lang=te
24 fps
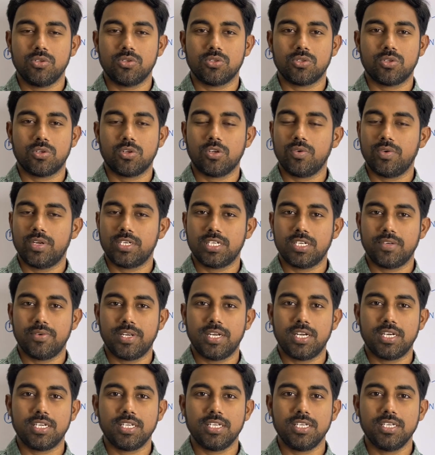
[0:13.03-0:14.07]
చూస్తారో వెంటనే
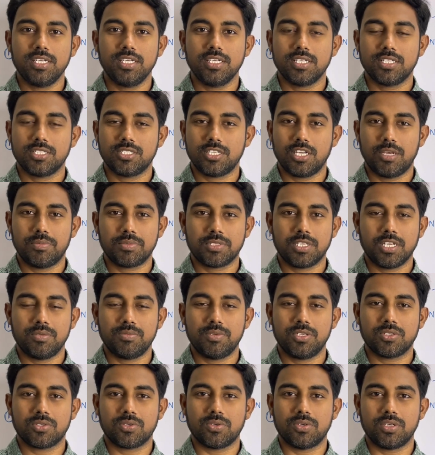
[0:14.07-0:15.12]
వెళ్ళండి సబ్స్క్రైబ్
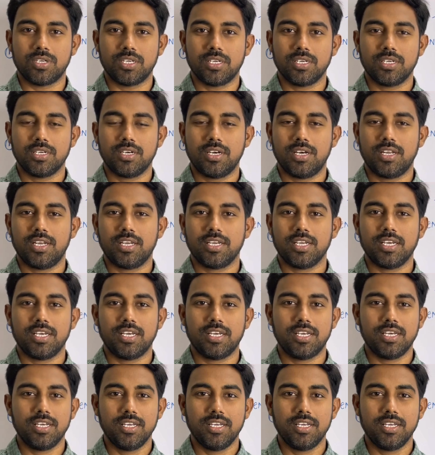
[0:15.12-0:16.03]
చేసుకోండి అలాగే